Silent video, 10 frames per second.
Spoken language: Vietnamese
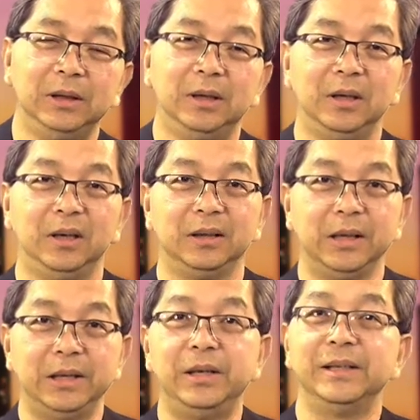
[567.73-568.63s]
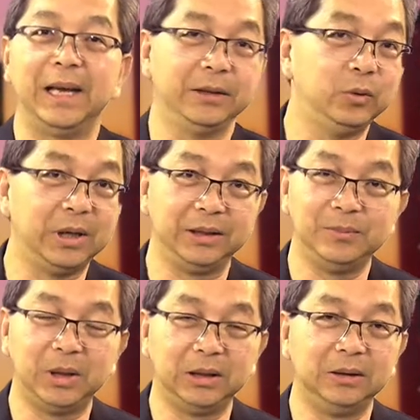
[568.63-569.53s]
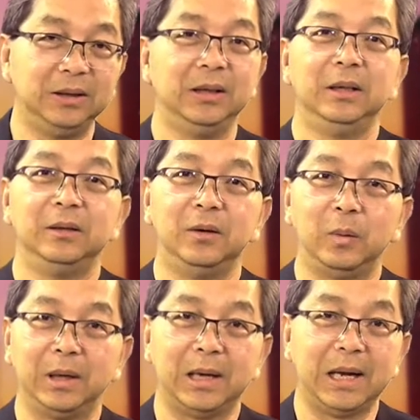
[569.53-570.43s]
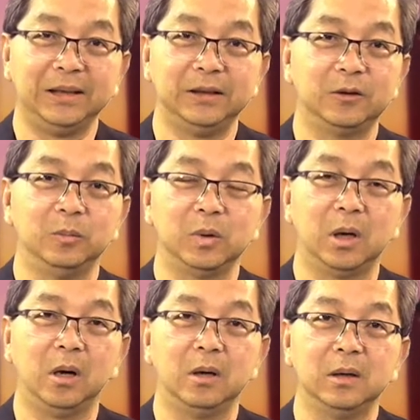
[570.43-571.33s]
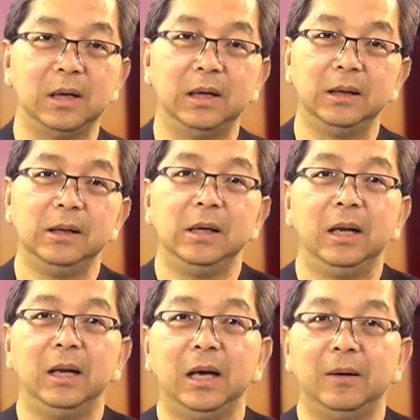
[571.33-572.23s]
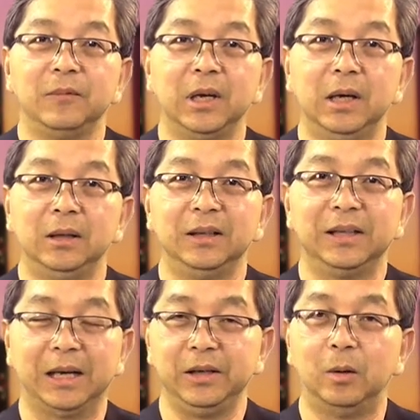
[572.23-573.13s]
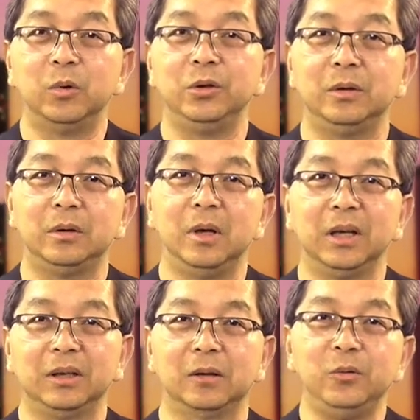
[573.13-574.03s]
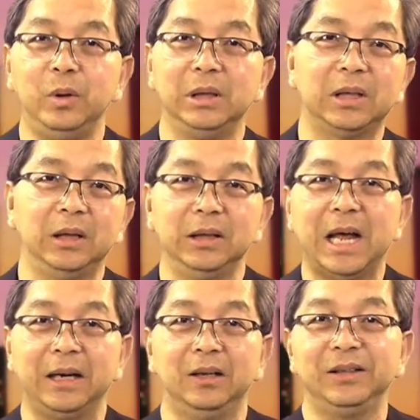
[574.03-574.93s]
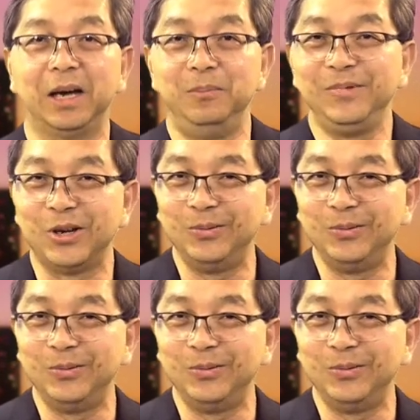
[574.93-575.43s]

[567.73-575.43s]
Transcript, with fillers: à, để chia sẻ suy nghĩ với mình rồi ngoài ra nữa cũng có à, làm trên tại vì không có ờ, có duyên tới với đài này hơi chậm một chút